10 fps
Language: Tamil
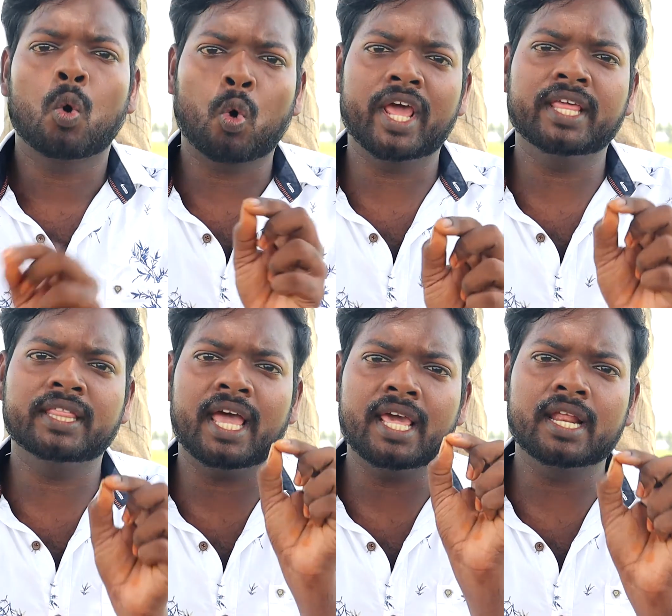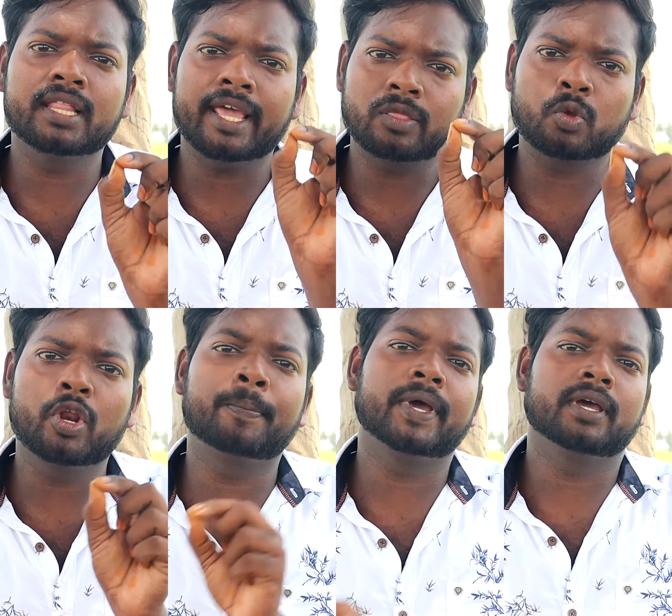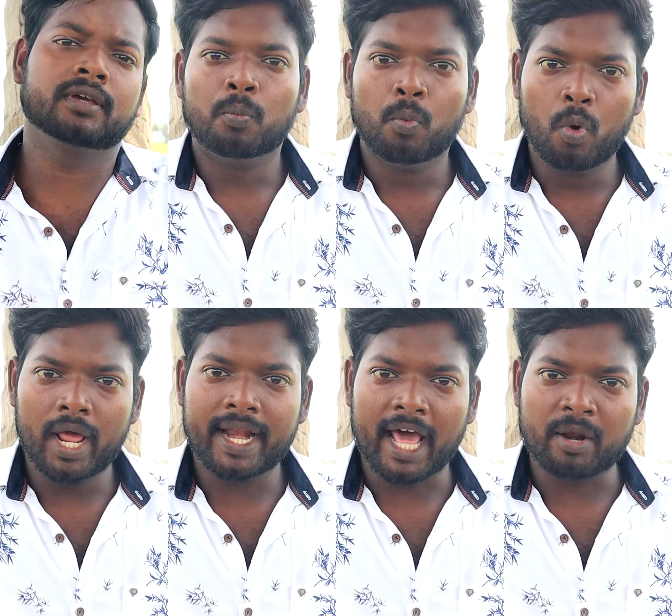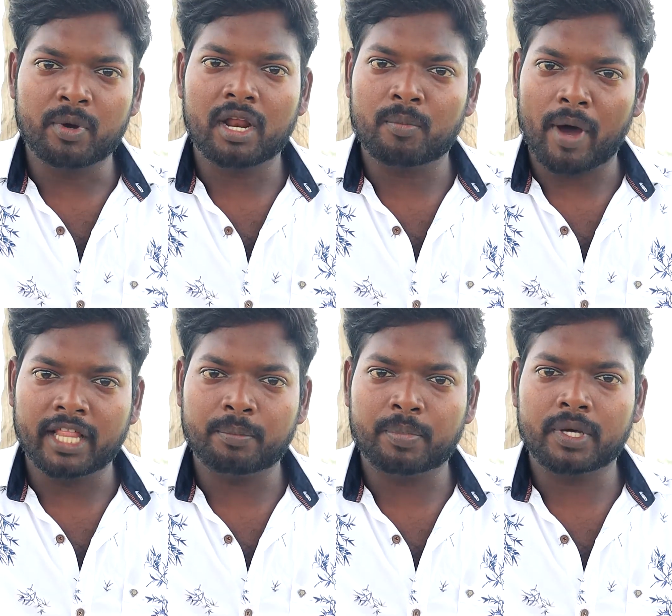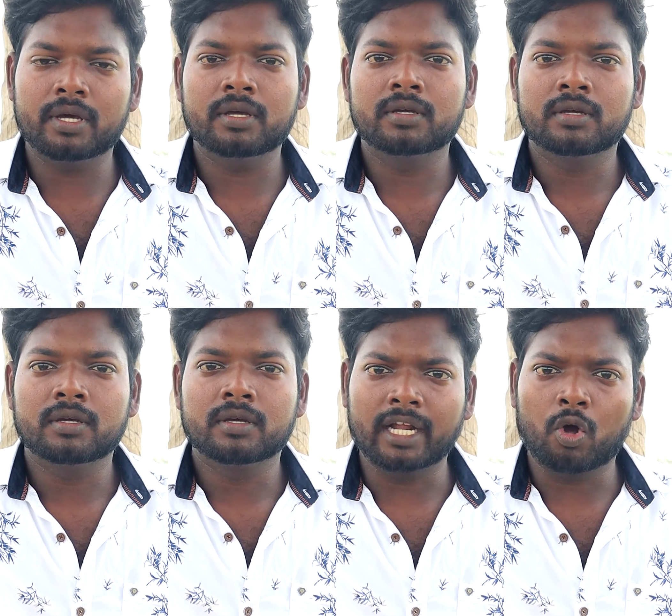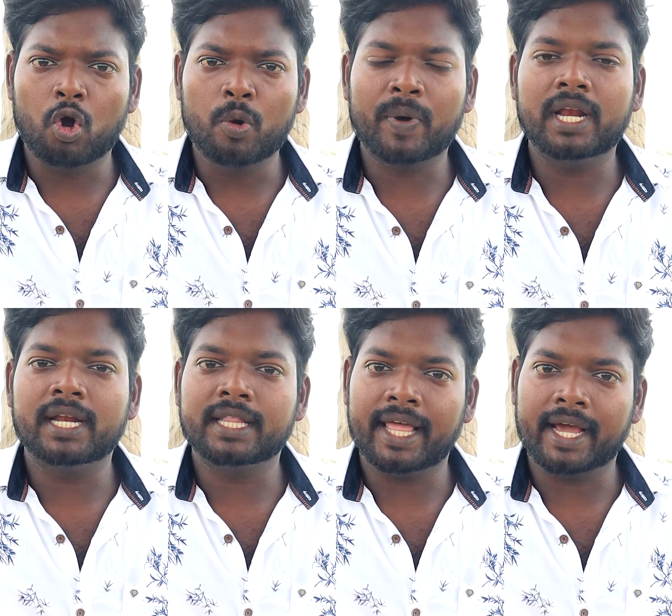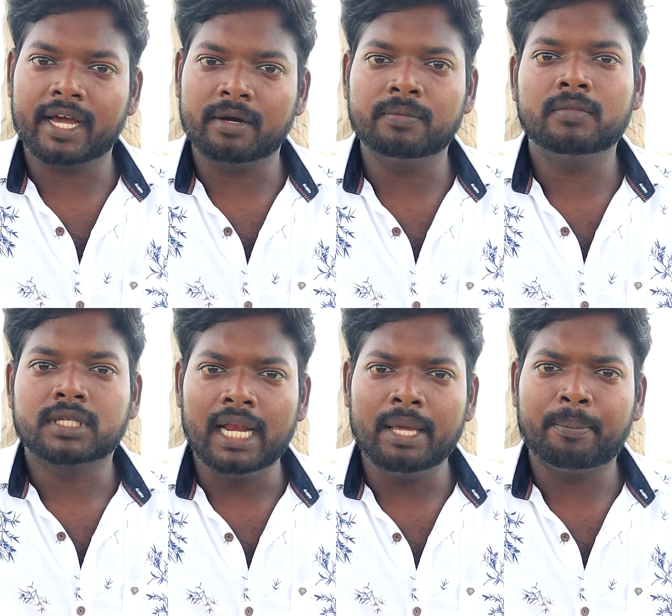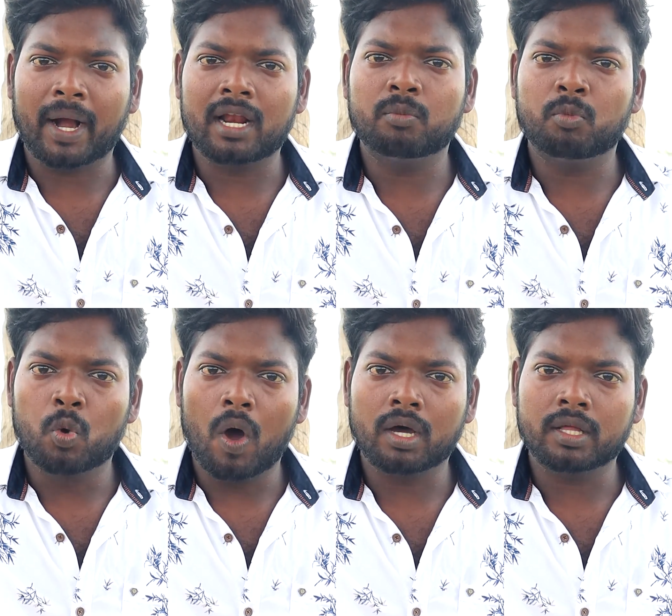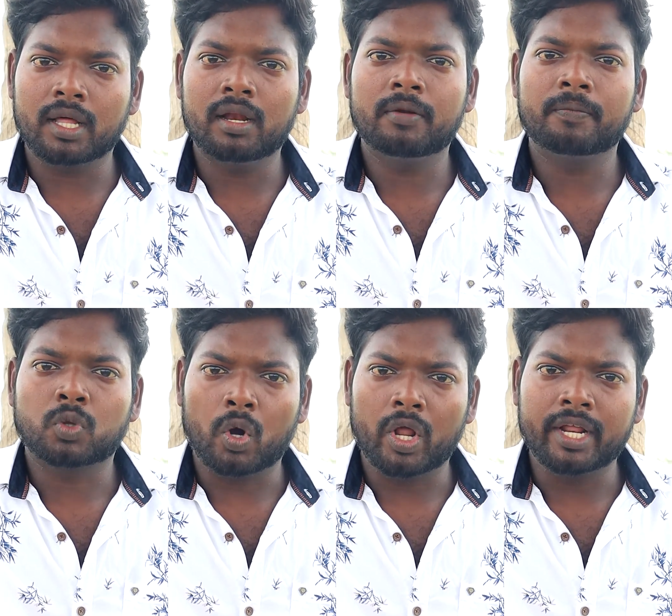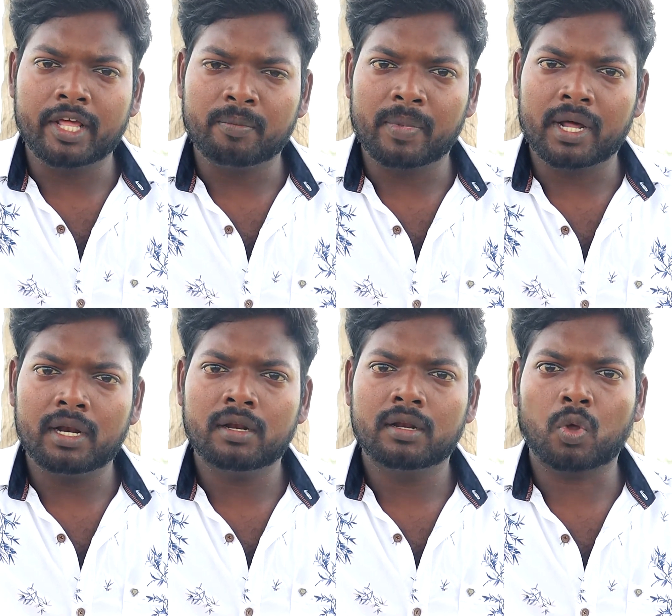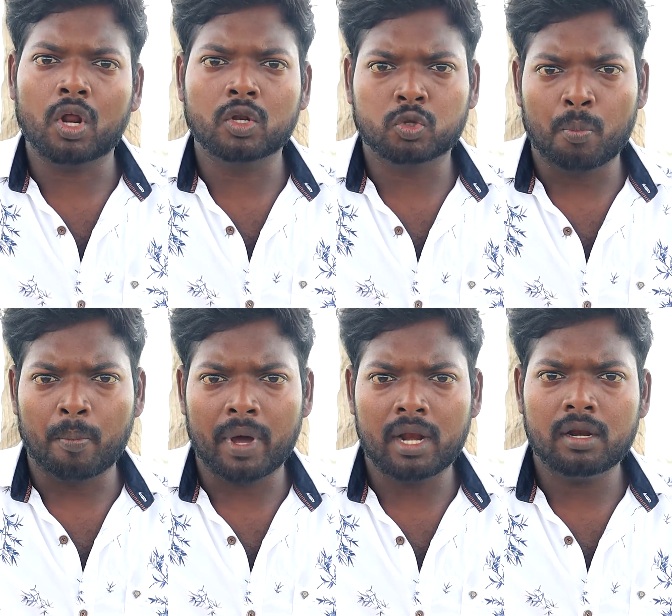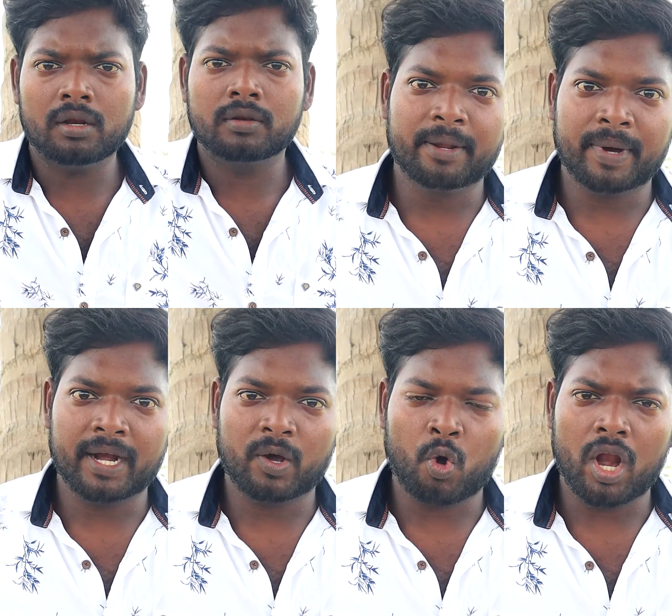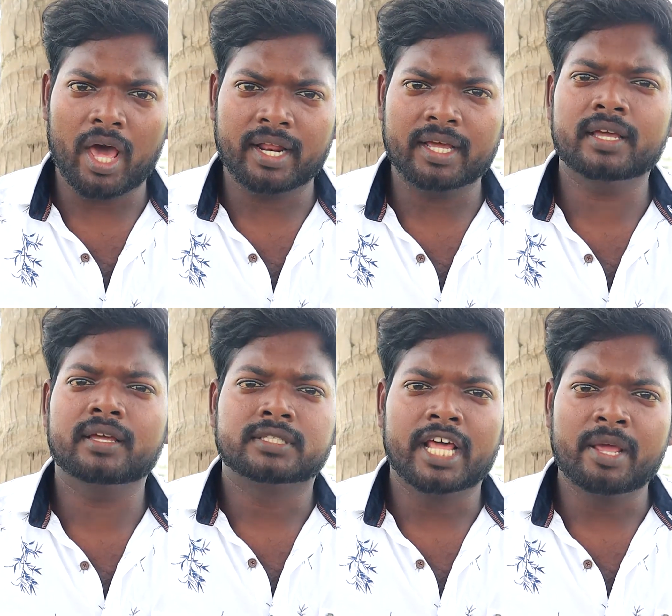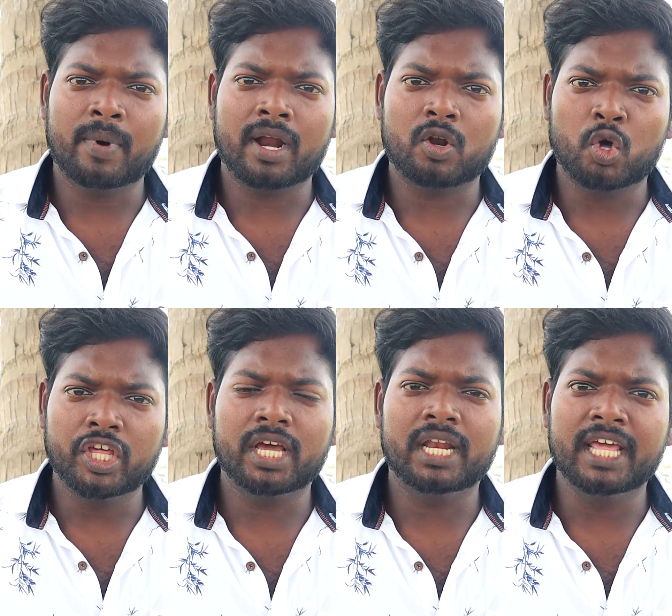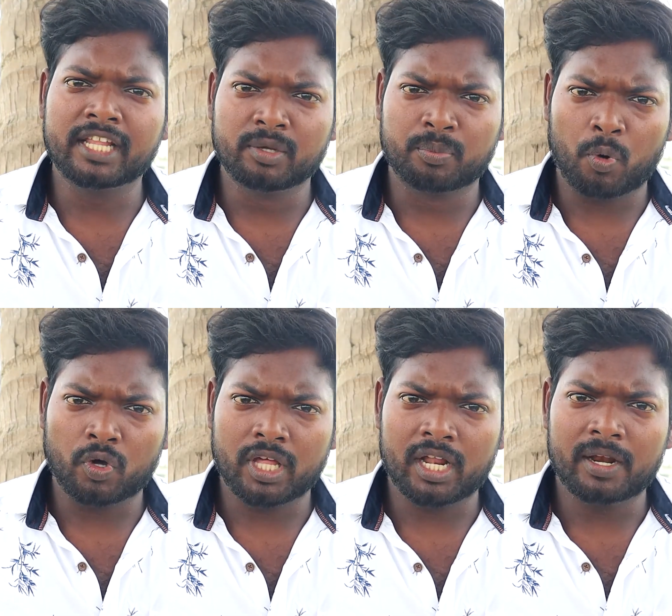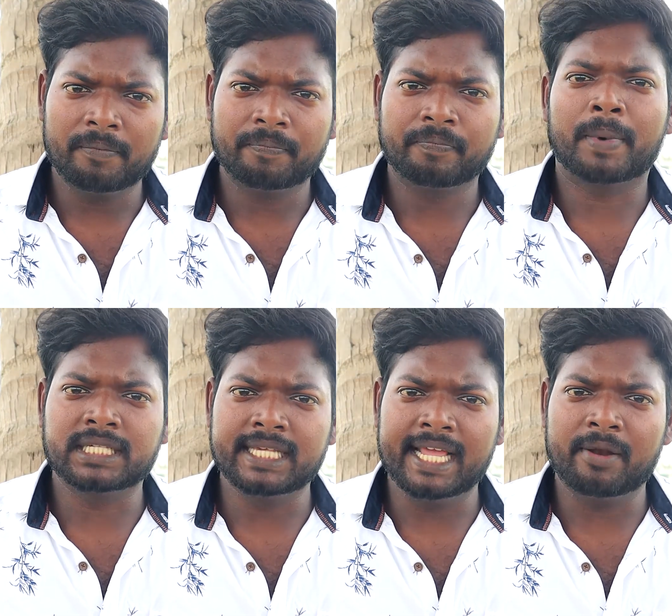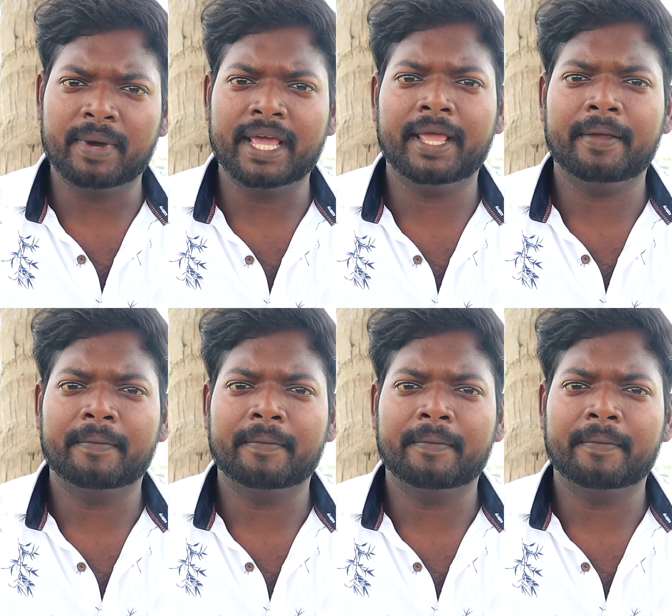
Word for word: குறைந்த இருதய துடிப்பு மூளை நரம்புகள் பாதிப்பு கெட்ட கொழுப்புகளின் தேக்கம் சளி படலம் உருவாகுதல் தொடர் இருமல் தொடர் தும்மல் செரிமான கோளாறு செரிமான நொதிகள் நீர்த்து போகுதல் பசியின்மை